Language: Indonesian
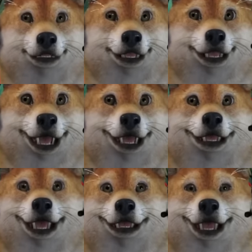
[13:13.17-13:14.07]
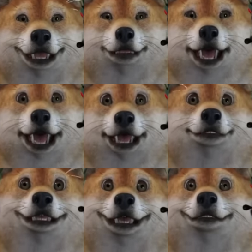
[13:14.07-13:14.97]
Kenyang, kenyang, kenyang. Uh, level
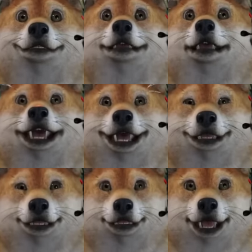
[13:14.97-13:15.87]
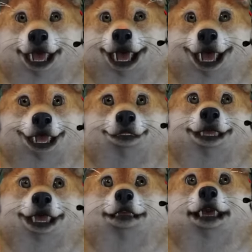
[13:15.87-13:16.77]
13 sudah kita teman-teman nih. Kalian bisa
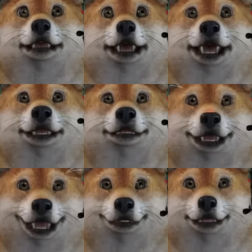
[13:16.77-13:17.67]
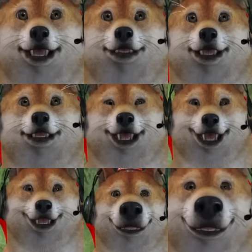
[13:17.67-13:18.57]
lihat udah bulat tuh, semakin bulat bentuknya
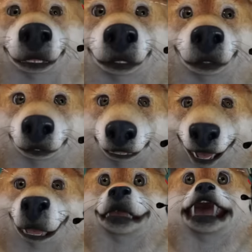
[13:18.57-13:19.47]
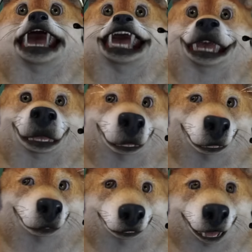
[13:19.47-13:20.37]
kan. Semakin bulat,
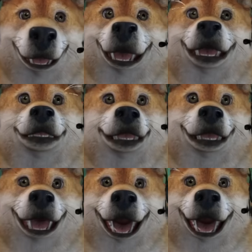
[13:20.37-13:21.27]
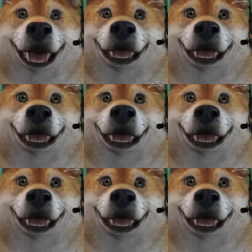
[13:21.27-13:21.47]
semakin besar.